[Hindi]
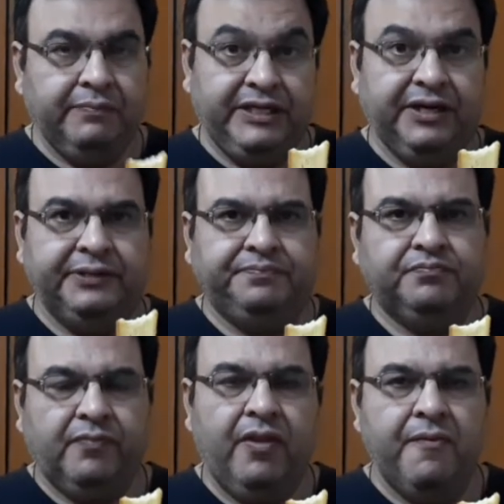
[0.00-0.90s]
मीठा
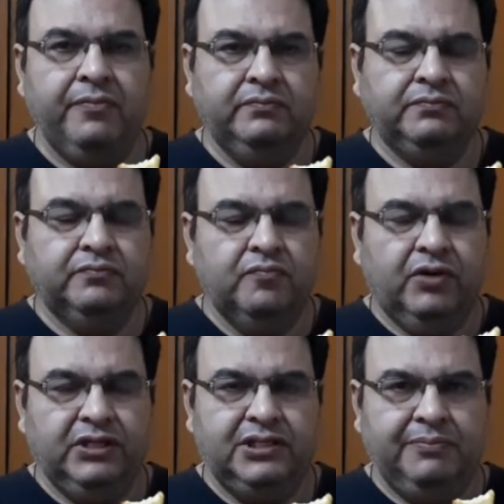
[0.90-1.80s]

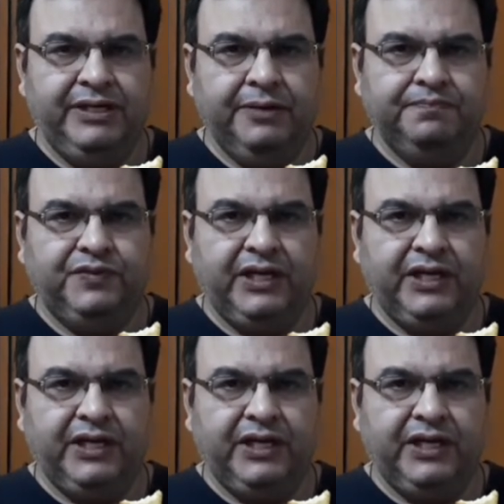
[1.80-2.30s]
बहुत अच्छा मीठा